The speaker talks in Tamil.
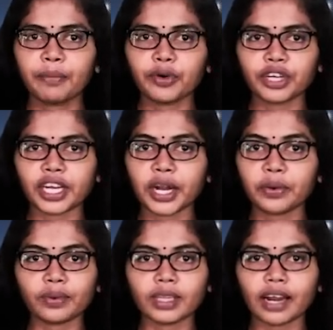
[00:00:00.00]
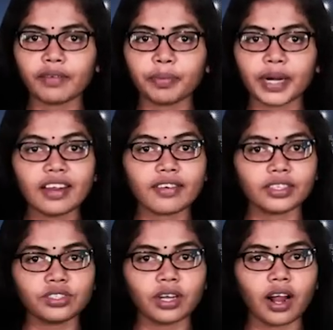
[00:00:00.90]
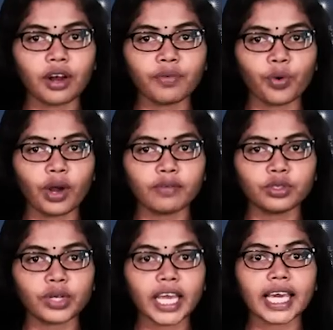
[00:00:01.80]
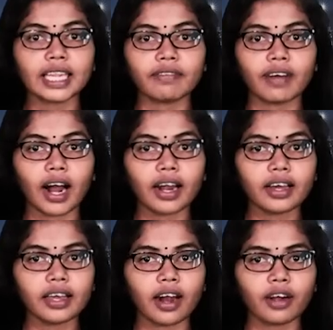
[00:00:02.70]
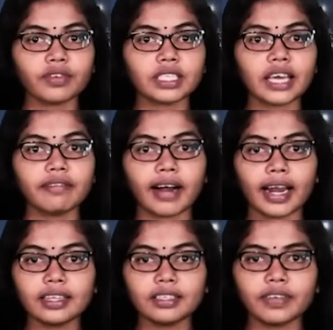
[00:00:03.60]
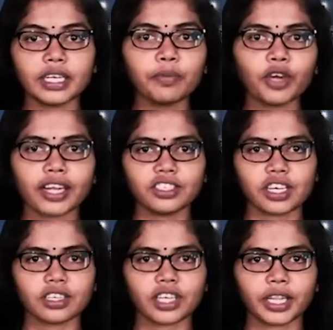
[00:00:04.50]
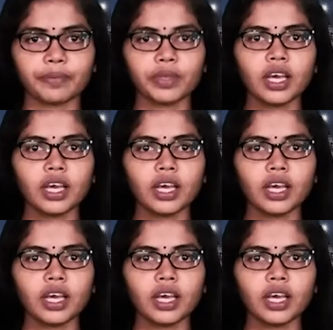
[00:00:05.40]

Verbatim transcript: புட்டினின் உத்தரவுப்படி ரஷ்ய ராணுவ உளவுத்துறை இந்த வாடகை ராணுவத்தை வளர்த்துவிட முயற்சிக்கின்றது